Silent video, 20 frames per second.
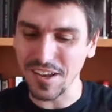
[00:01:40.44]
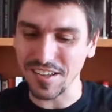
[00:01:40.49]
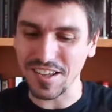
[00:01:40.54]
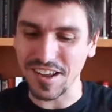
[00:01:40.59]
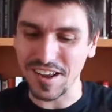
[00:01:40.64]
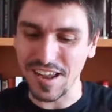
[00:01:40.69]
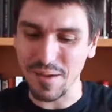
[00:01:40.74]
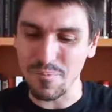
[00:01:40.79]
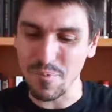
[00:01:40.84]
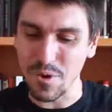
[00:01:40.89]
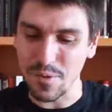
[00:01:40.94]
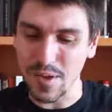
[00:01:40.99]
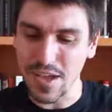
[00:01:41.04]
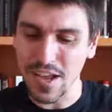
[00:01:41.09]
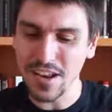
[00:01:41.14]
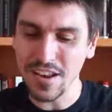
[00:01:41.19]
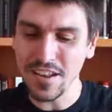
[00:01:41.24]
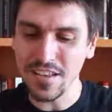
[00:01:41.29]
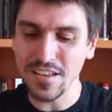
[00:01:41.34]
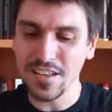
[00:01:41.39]
que estaría muy
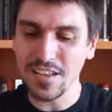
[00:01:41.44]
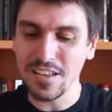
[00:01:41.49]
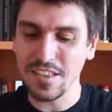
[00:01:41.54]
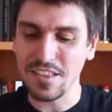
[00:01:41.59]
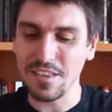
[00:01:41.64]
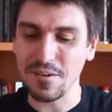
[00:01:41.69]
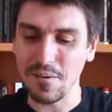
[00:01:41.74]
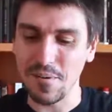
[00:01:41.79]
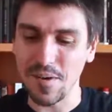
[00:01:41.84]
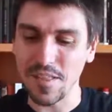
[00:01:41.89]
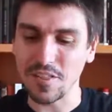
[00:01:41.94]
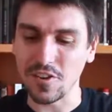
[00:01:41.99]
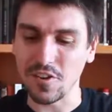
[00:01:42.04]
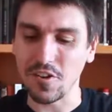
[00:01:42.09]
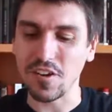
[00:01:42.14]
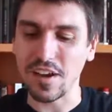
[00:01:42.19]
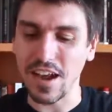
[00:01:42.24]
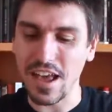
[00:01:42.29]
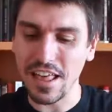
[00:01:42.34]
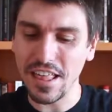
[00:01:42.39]
bien De
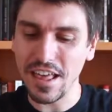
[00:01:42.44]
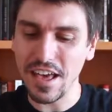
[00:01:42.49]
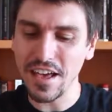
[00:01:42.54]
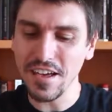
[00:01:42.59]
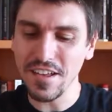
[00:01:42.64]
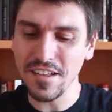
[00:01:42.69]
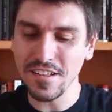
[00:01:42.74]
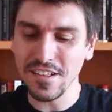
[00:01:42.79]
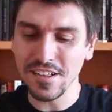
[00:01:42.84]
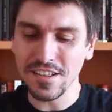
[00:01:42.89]
momento nada